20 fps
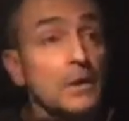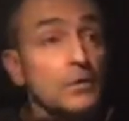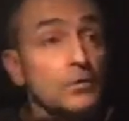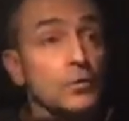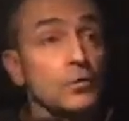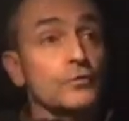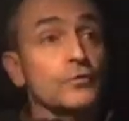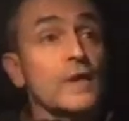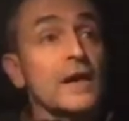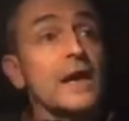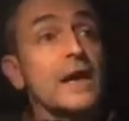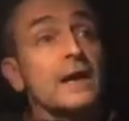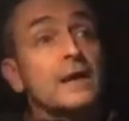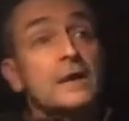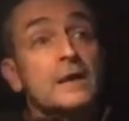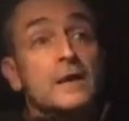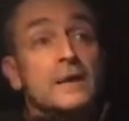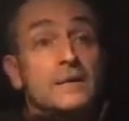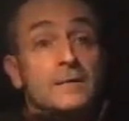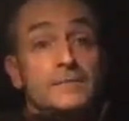Donc voilà,
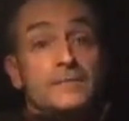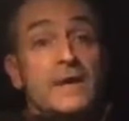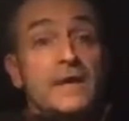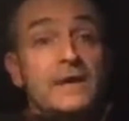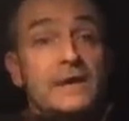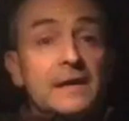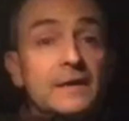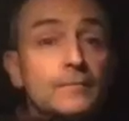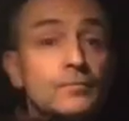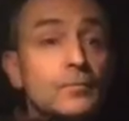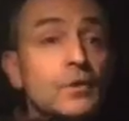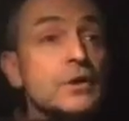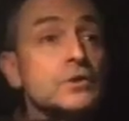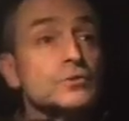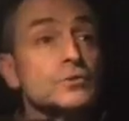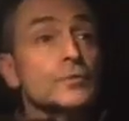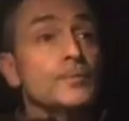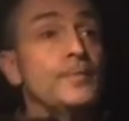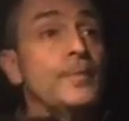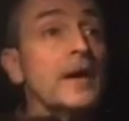ben, moi
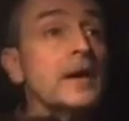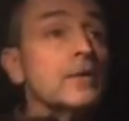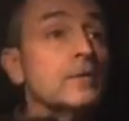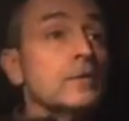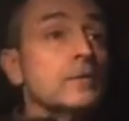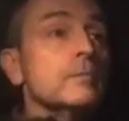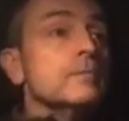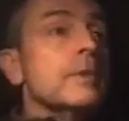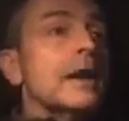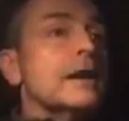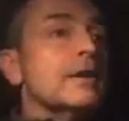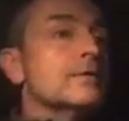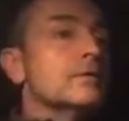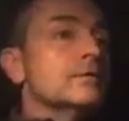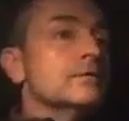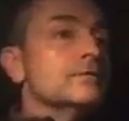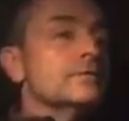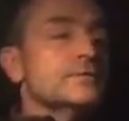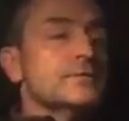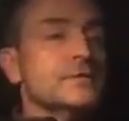je parle, euh, bah,
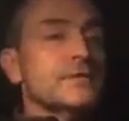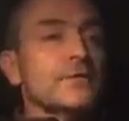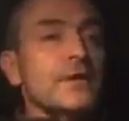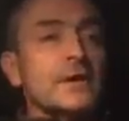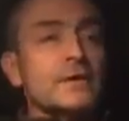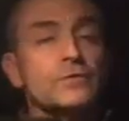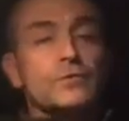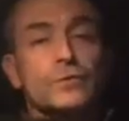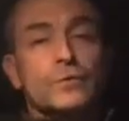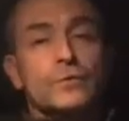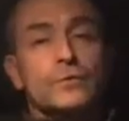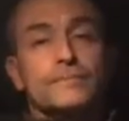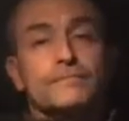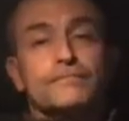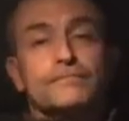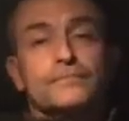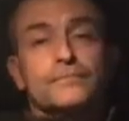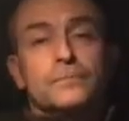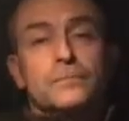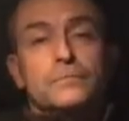c'est vrai que
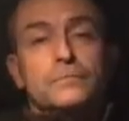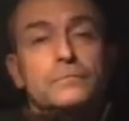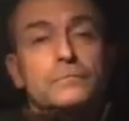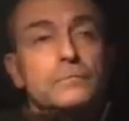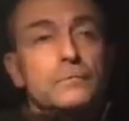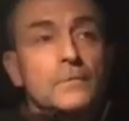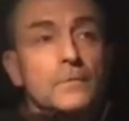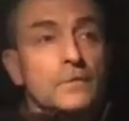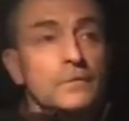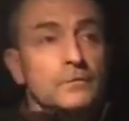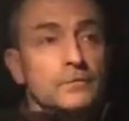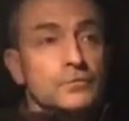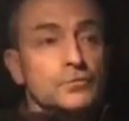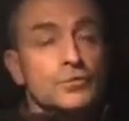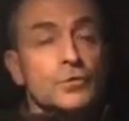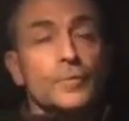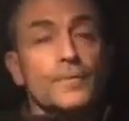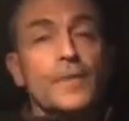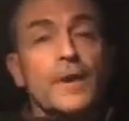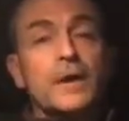
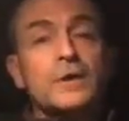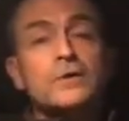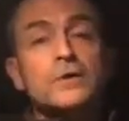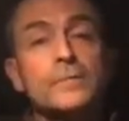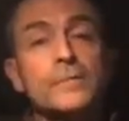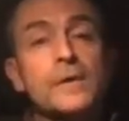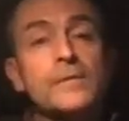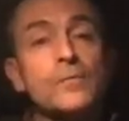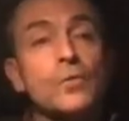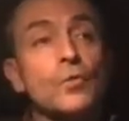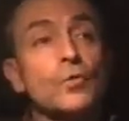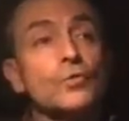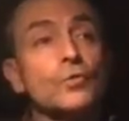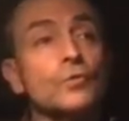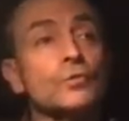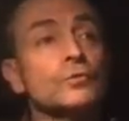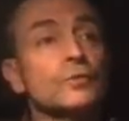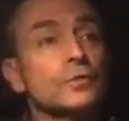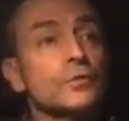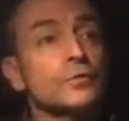je parle quand même au
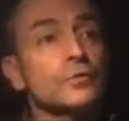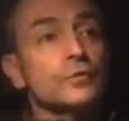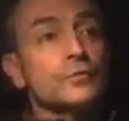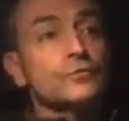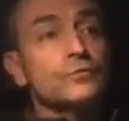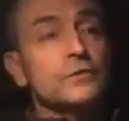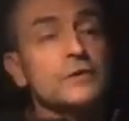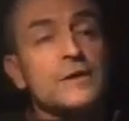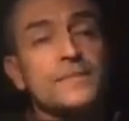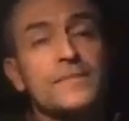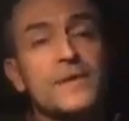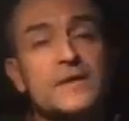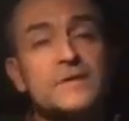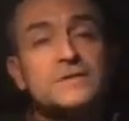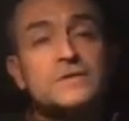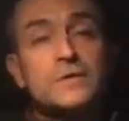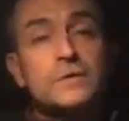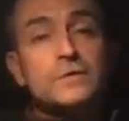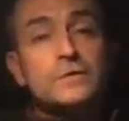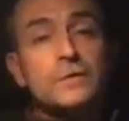nom de, toutes les
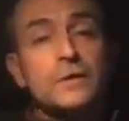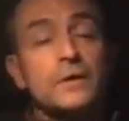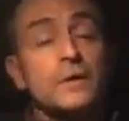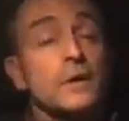personnes,